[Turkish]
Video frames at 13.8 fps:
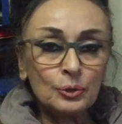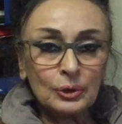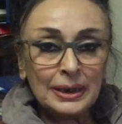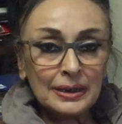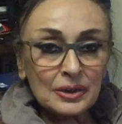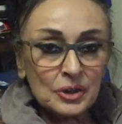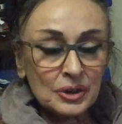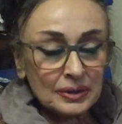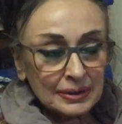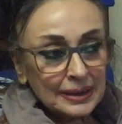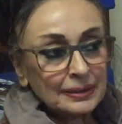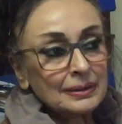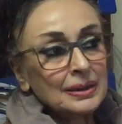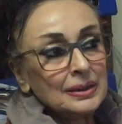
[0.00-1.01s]
yönelik
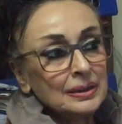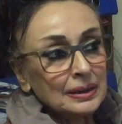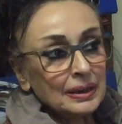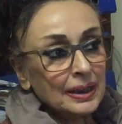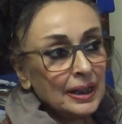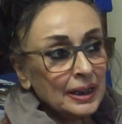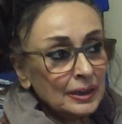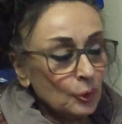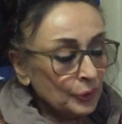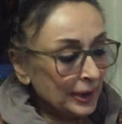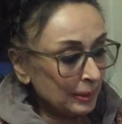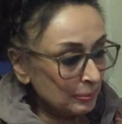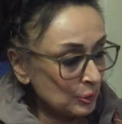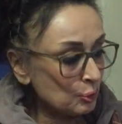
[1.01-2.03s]
şiddetle ilgili en
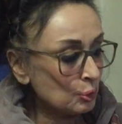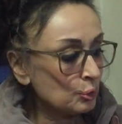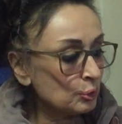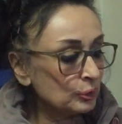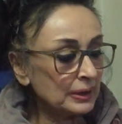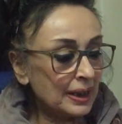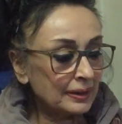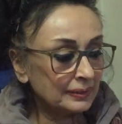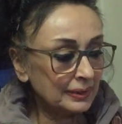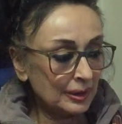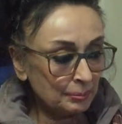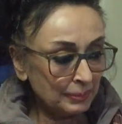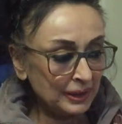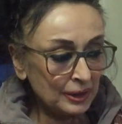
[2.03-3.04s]
önemli
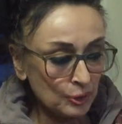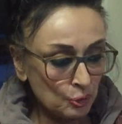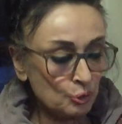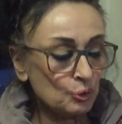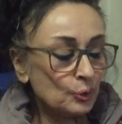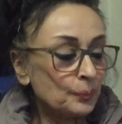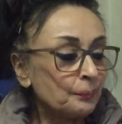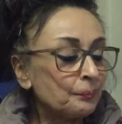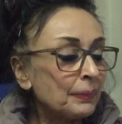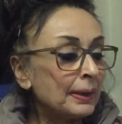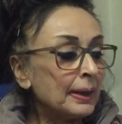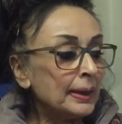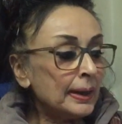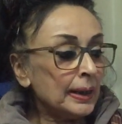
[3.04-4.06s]
sorunlardan biri şu.
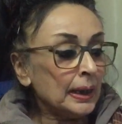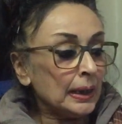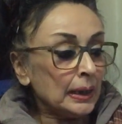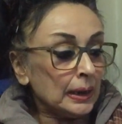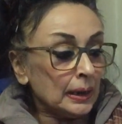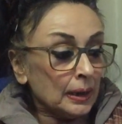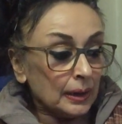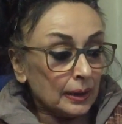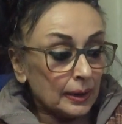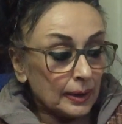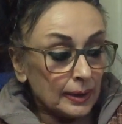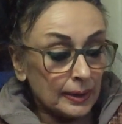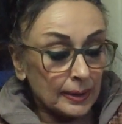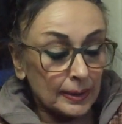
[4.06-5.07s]

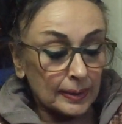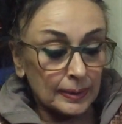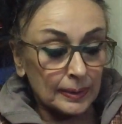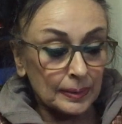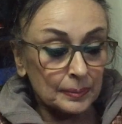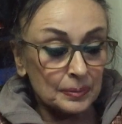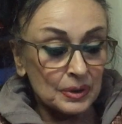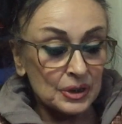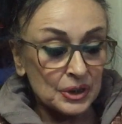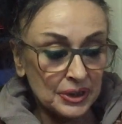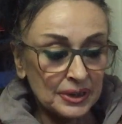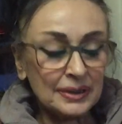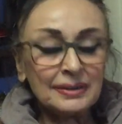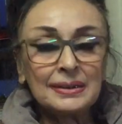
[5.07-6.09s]
E,
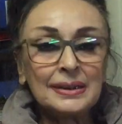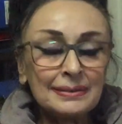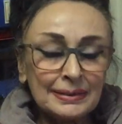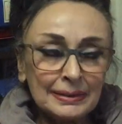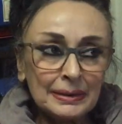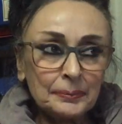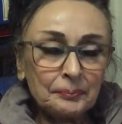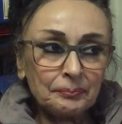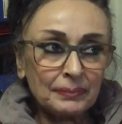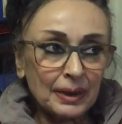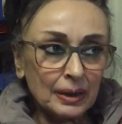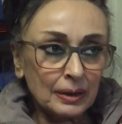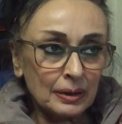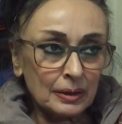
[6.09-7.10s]
şiddeti
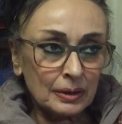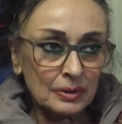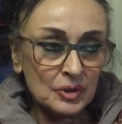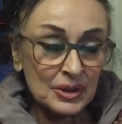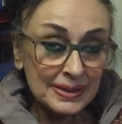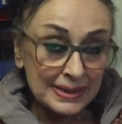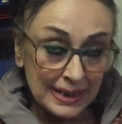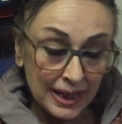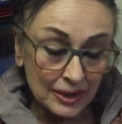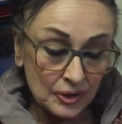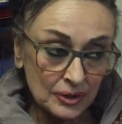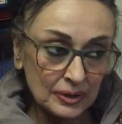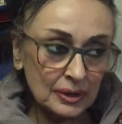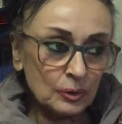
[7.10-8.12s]
e, cinsel
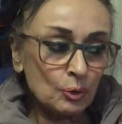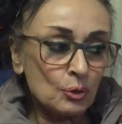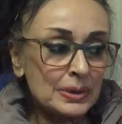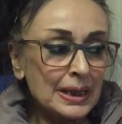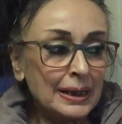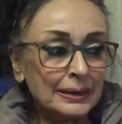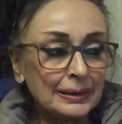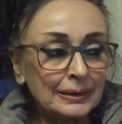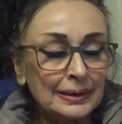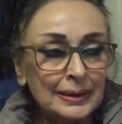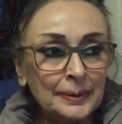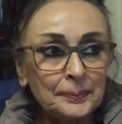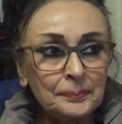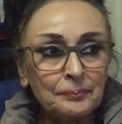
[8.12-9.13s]
şiddeti
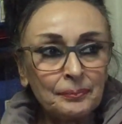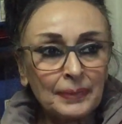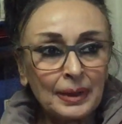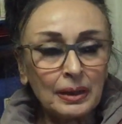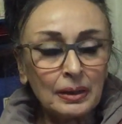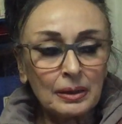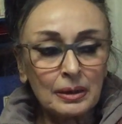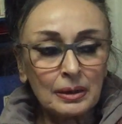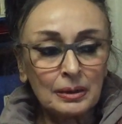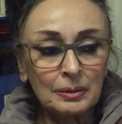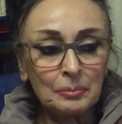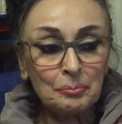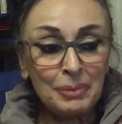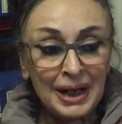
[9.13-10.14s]
özellikle
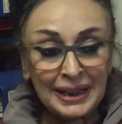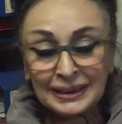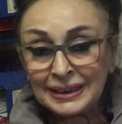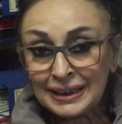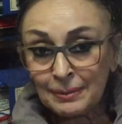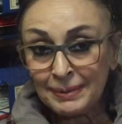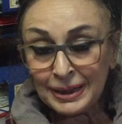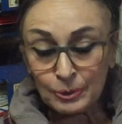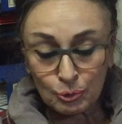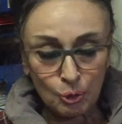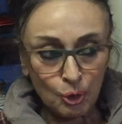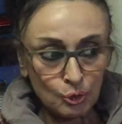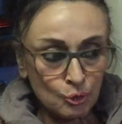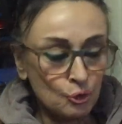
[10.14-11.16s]
e, belgelemek
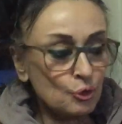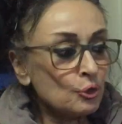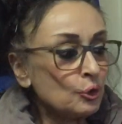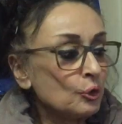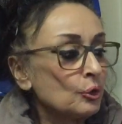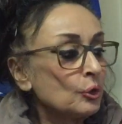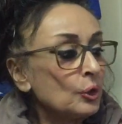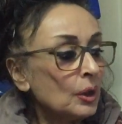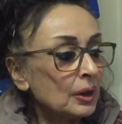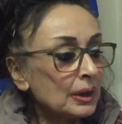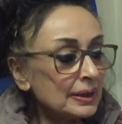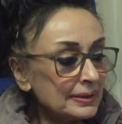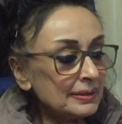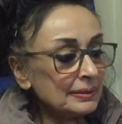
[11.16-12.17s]
zor. Çünkü
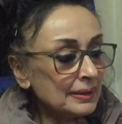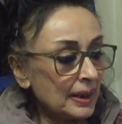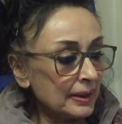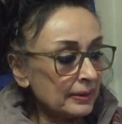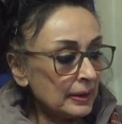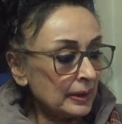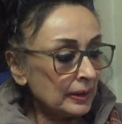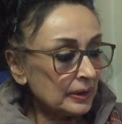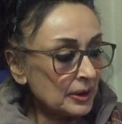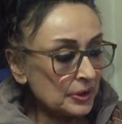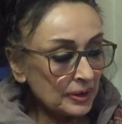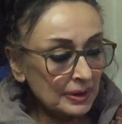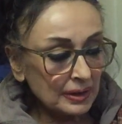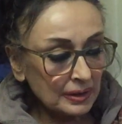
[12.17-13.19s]
kadınlar
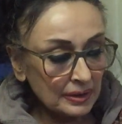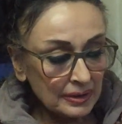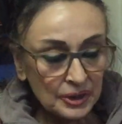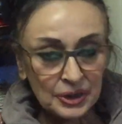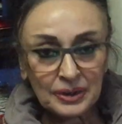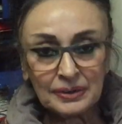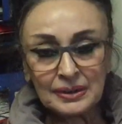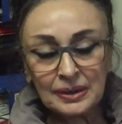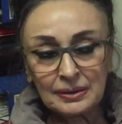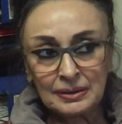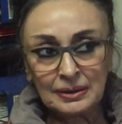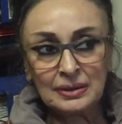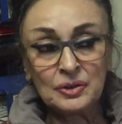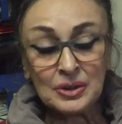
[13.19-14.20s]
yaşadıkları
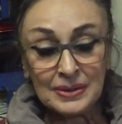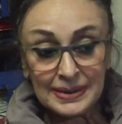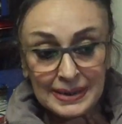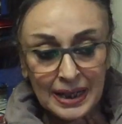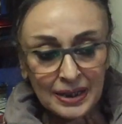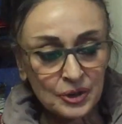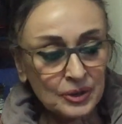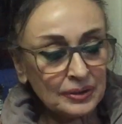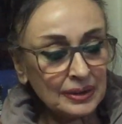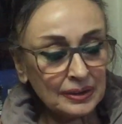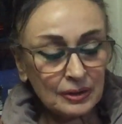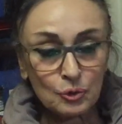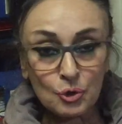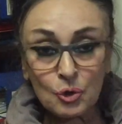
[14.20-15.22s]
şiddeti, cinsel
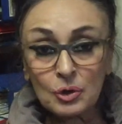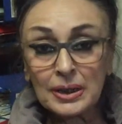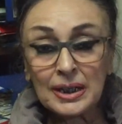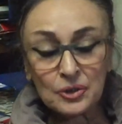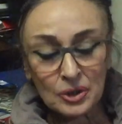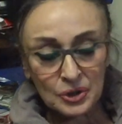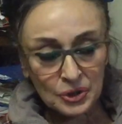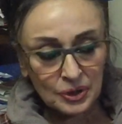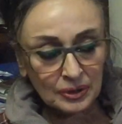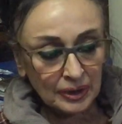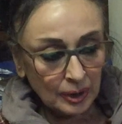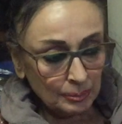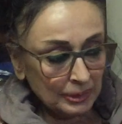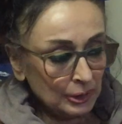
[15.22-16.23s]
şiddeti çok geç
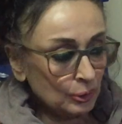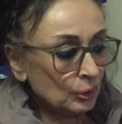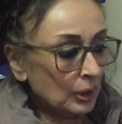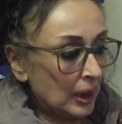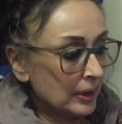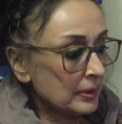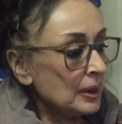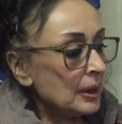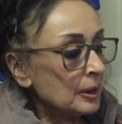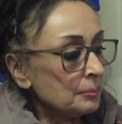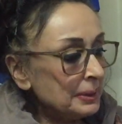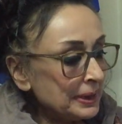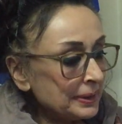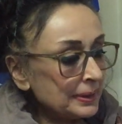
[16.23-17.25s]
açıklayabiliyorlar.
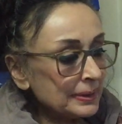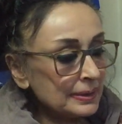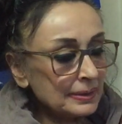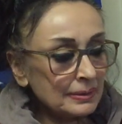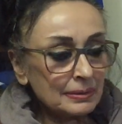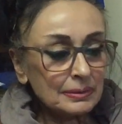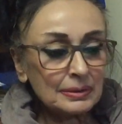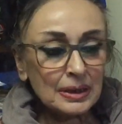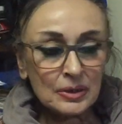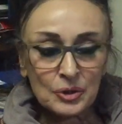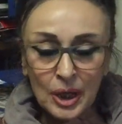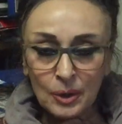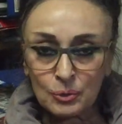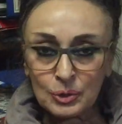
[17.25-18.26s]
Bir kadın
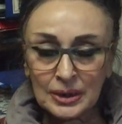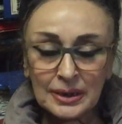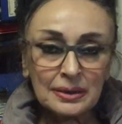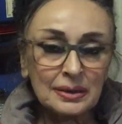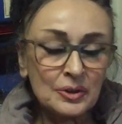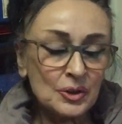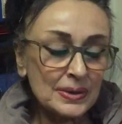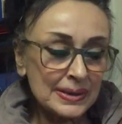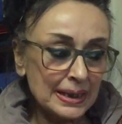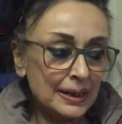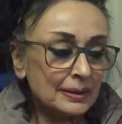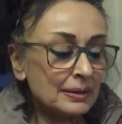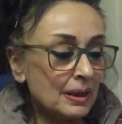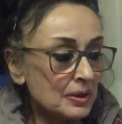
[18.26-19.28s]
tecavüze ya da
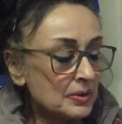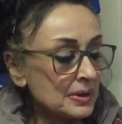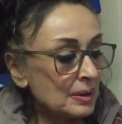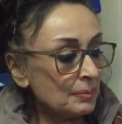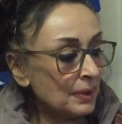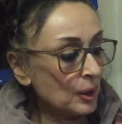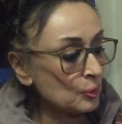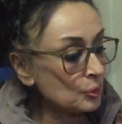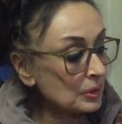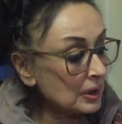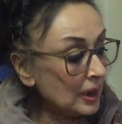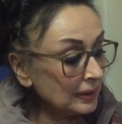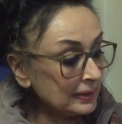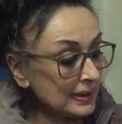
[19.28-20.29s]
cinsel tacize maruz
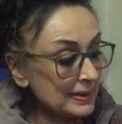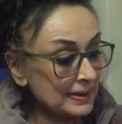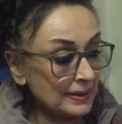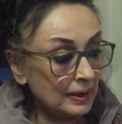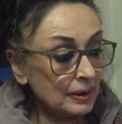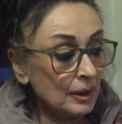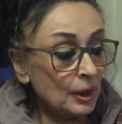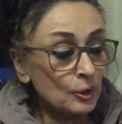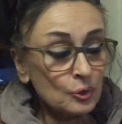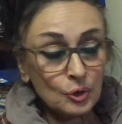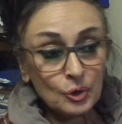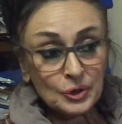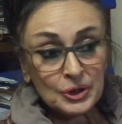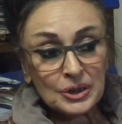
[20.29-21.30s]
kaldıysa
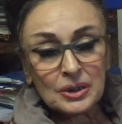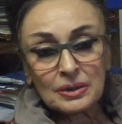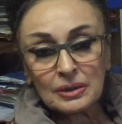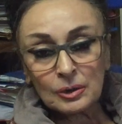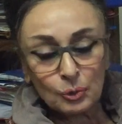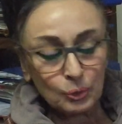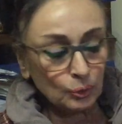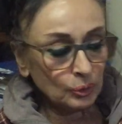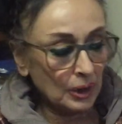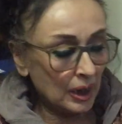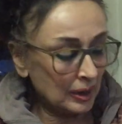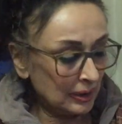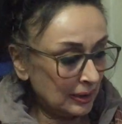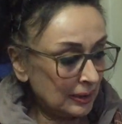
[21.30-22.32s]
çok çeşitli
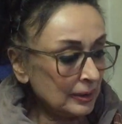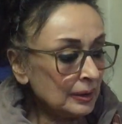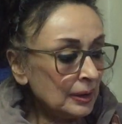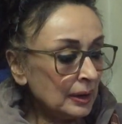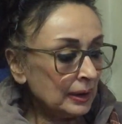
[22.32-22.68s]
duygularla